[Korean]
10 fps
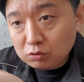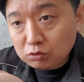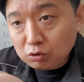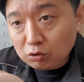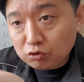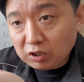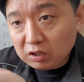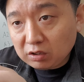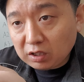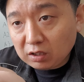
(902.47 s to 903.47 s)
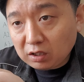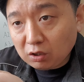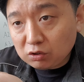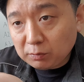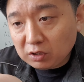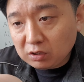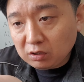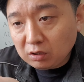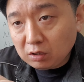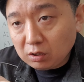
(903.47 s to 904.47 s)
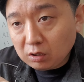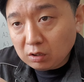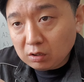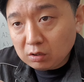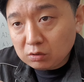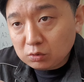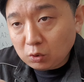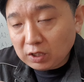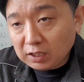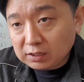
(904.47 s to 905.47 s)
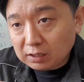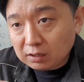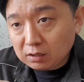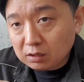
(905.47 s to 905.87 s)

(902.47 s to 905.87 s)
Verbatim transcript: 서로 두 개를 이렇게 대어주면은 소리가 나잖아.